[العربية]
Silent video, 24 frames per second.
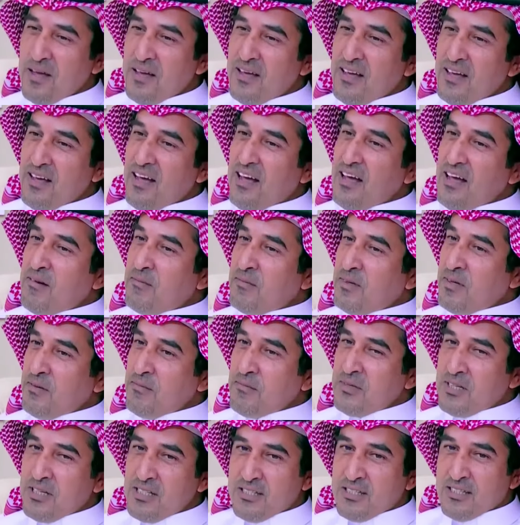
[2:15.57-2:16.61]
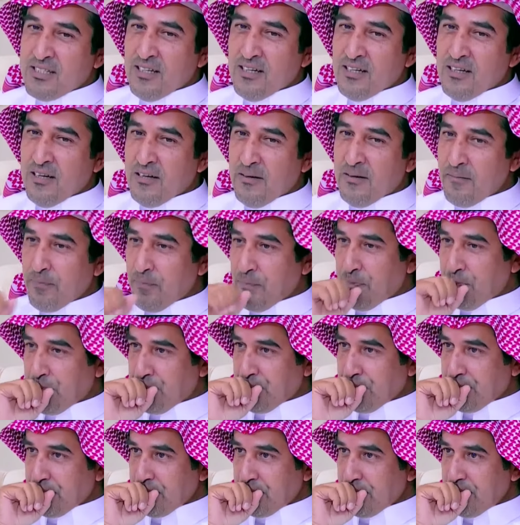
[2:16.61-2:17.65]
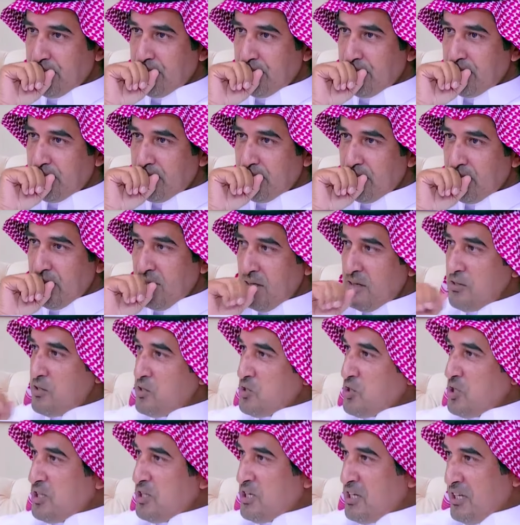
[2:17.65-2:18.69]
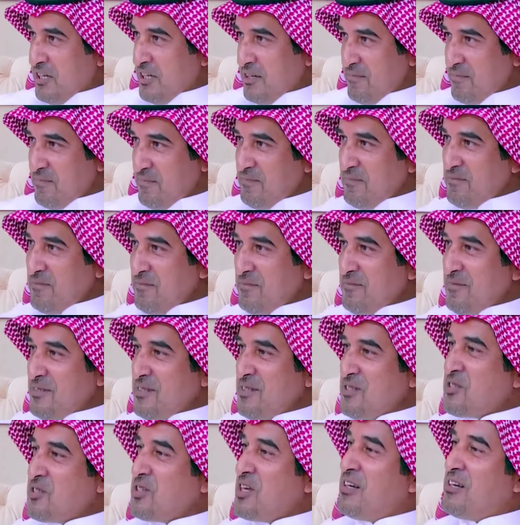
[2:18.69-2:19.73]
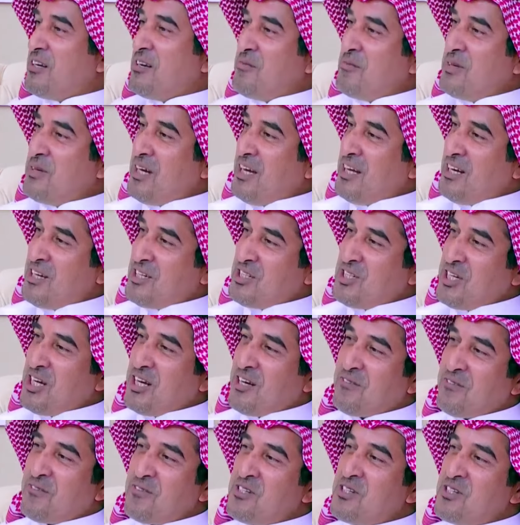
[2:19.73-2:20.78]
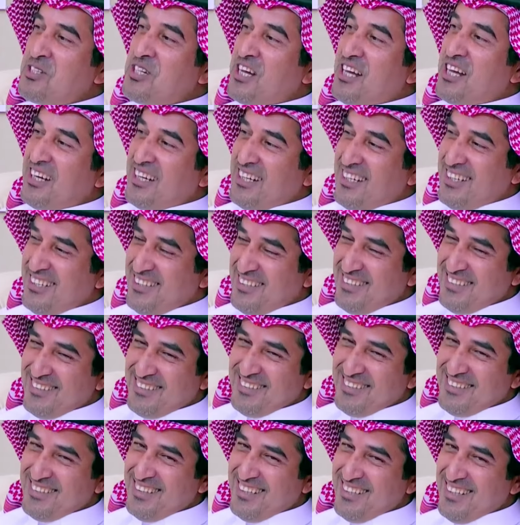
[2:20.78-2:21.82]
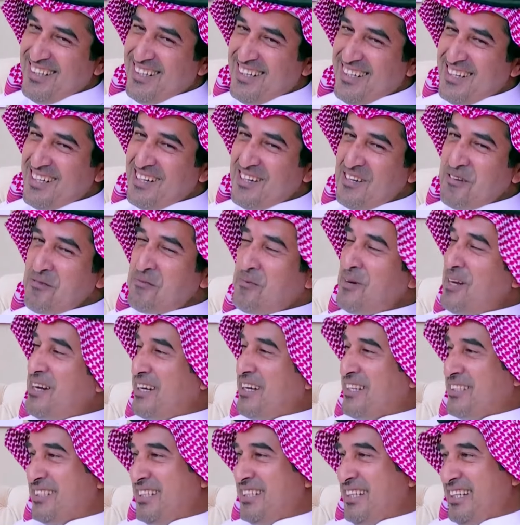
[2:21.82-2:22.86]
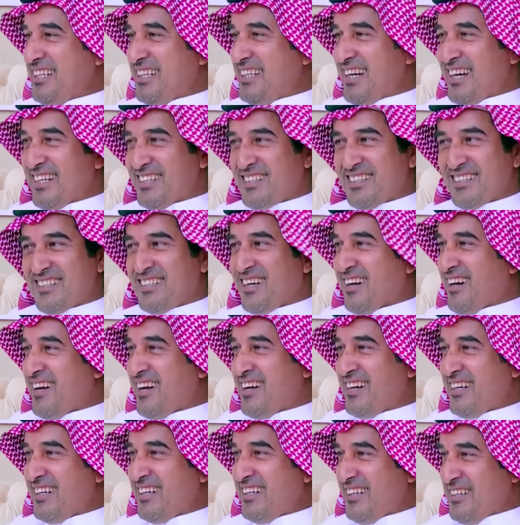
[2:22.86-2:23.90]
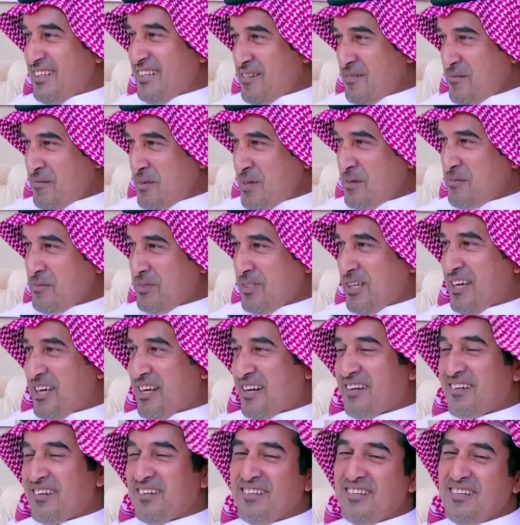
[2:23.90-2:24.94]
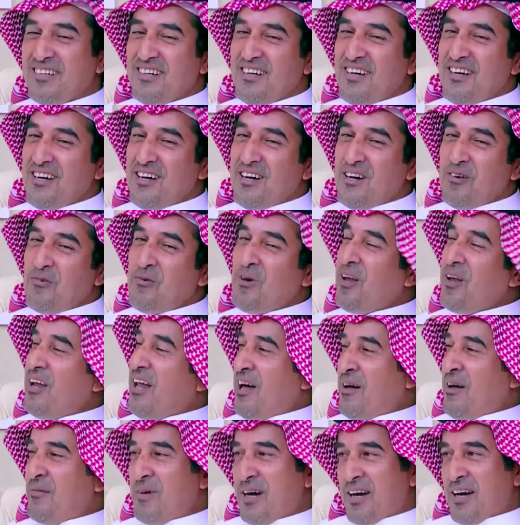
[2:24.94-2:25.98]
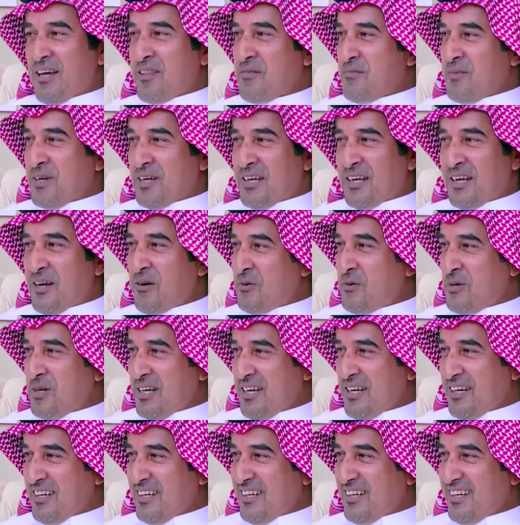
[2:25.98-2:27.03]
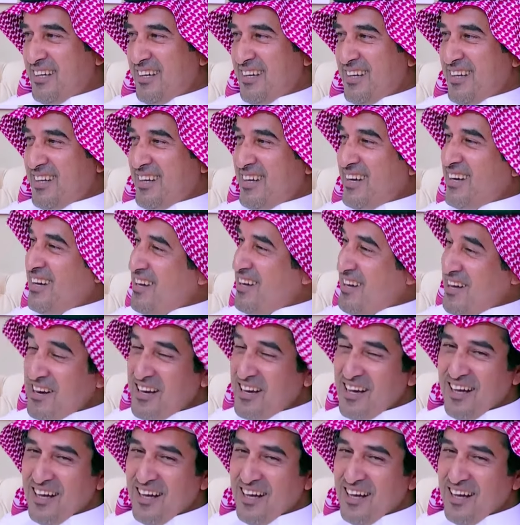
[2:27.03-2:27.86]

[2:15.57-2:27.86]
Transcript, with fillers: المهم قلت صديق سلم لي على الشيخ فنجان وبلغ تحياتي تراني من مطير والله ما اخذ منك لو انه ريال ريال